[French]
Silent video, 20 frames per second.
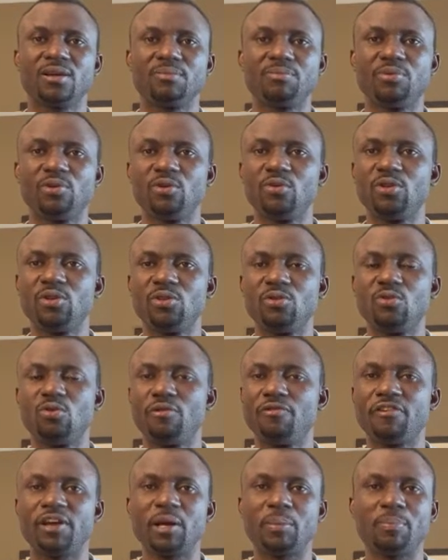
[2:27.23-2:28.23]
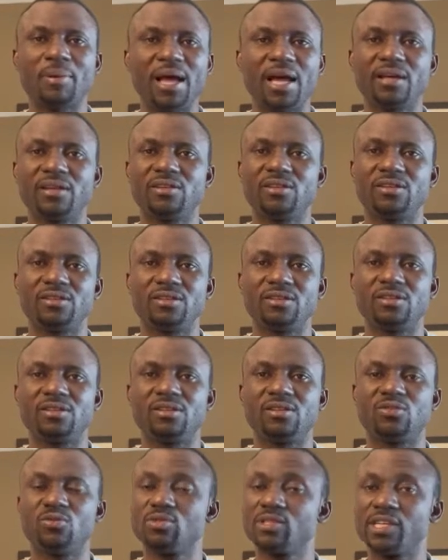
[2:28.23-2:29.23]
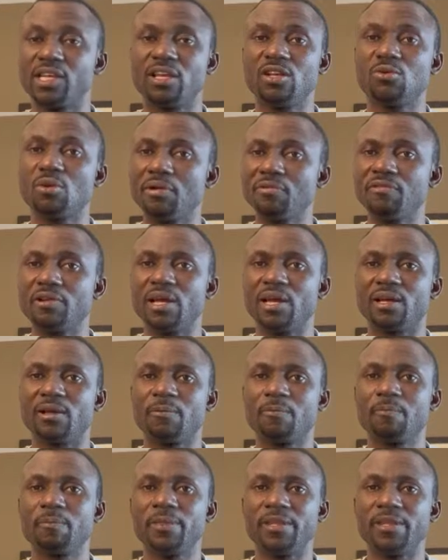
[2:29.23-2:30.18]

pour lui, faire part de, tout ce qu'il doit faire.